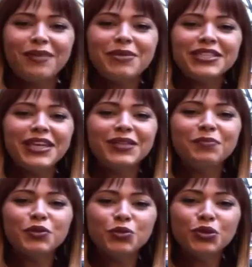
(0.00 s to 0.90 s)
لمسات
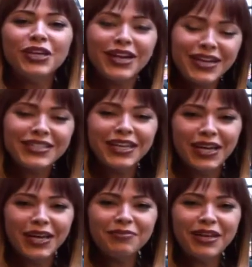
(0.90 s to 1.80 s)
بيزور رنا
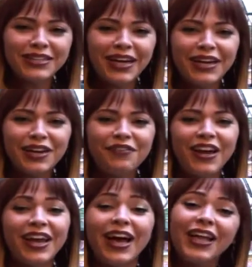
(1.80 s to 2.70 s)
سلام ليتعرف
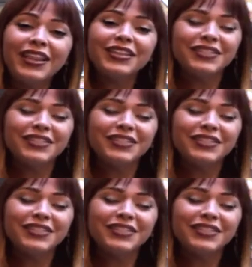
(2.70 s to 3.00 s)
على أحدث